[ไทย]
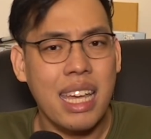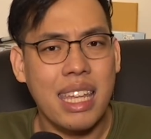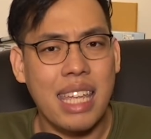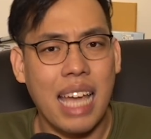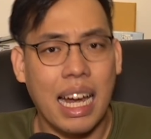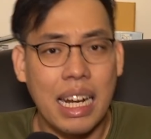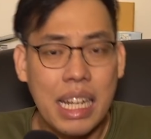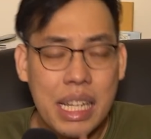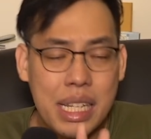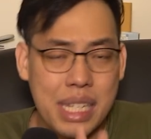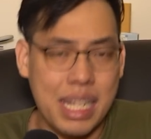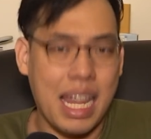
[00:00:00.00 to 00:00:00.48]
อ
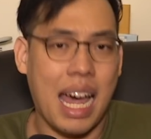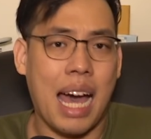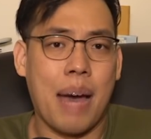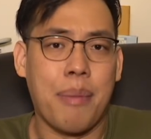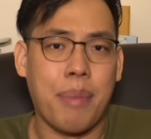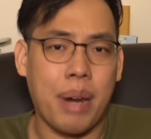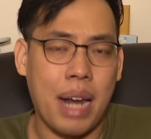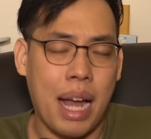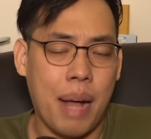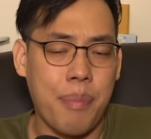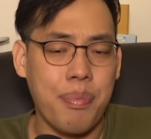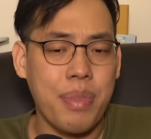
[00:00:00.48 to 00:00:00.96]
ย่างที่สาม
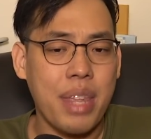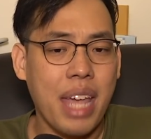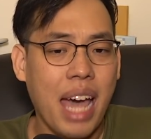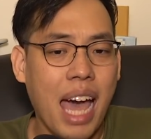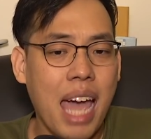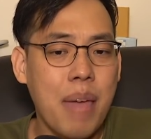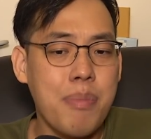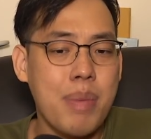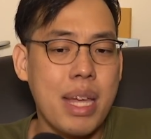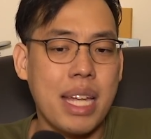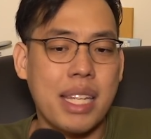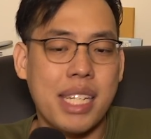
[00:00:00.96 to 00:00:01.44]
ครับ
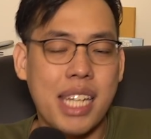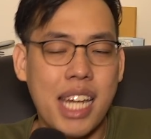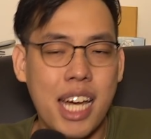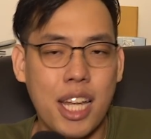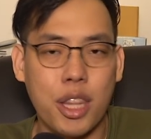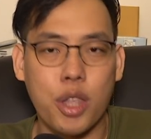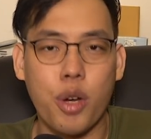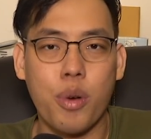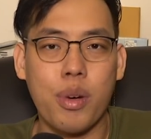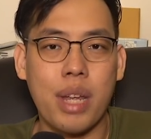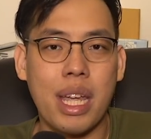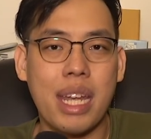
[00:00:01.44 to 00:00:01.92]
ไอ้มิกเซอ
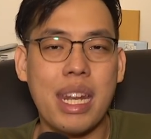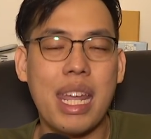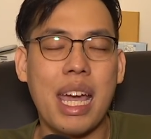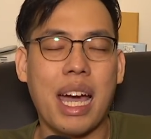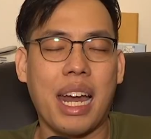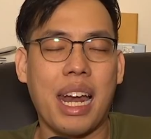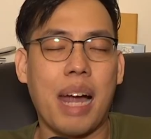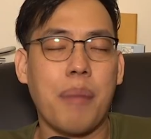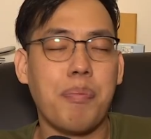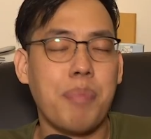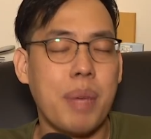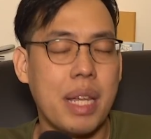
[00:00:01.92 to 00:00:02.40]
ร์ตัวนี้เนี่
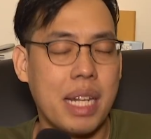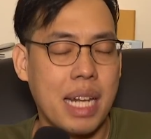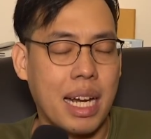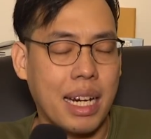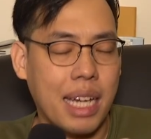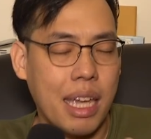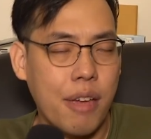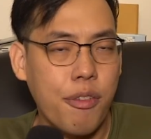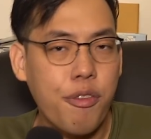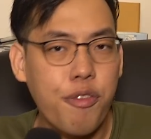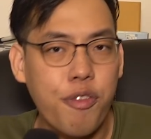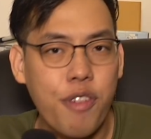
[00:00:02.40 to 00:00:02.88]
ยครับมีทั้
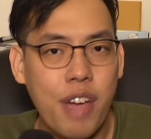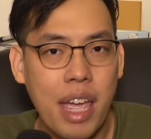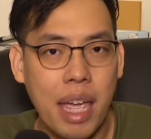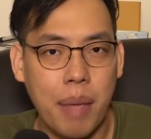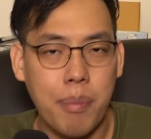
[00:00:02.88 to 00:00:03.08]
งเอฟเฟ